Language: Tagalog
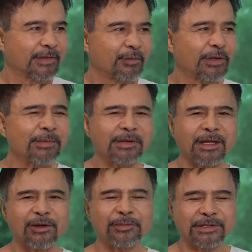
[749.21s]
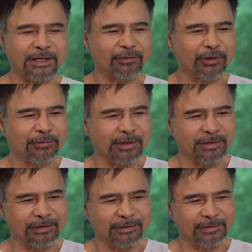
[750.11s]
Huwag naman tayo masyado
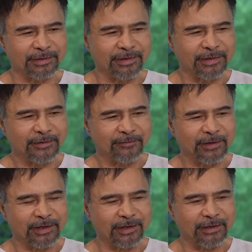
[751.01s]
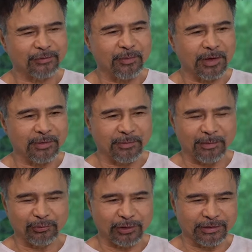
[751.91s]
namang very, ano, baka
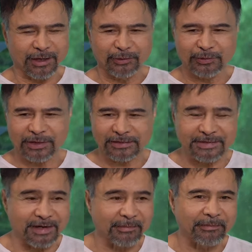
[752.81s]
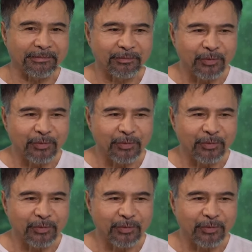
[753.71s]
mapunta tayo dun sa extreme